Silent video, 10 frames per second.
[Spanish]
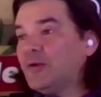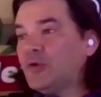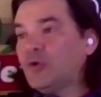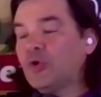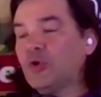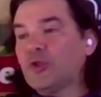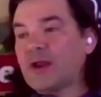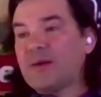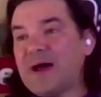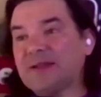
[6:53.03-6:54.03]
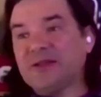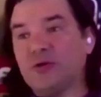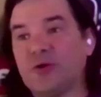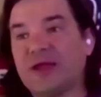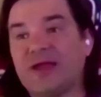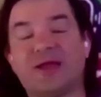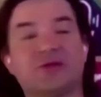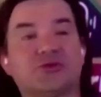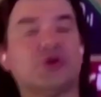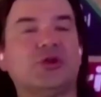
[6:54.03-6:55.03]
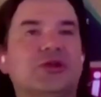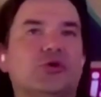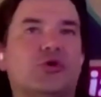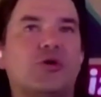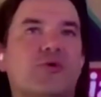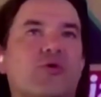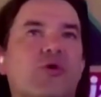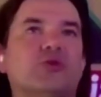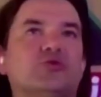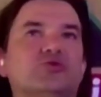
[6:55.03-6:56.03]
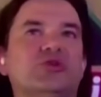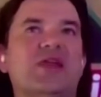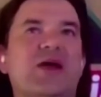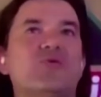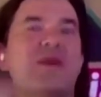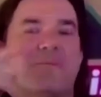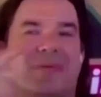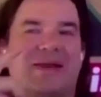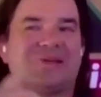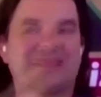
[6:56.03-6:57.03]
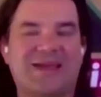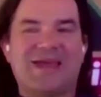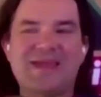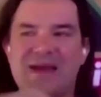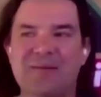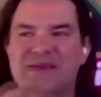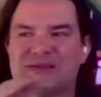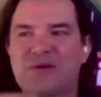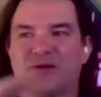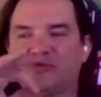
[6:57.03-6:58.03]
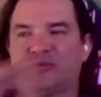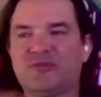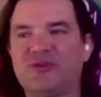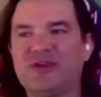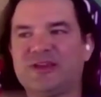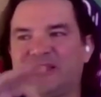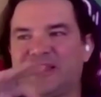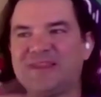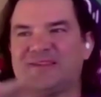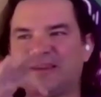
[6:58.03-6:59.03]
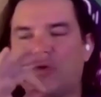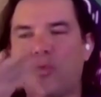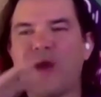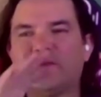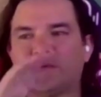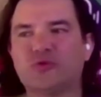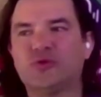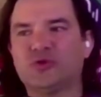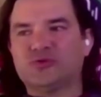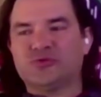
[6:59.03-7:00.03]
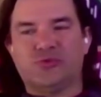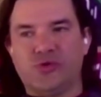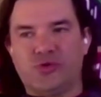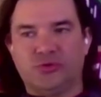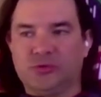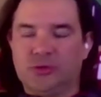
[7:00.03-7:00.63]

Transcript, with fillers: lo, lo, dramático es que yo no entiendo cómo cuando tú tienes una empresa que ella misma justifica y te dice cuánto dio de soborno,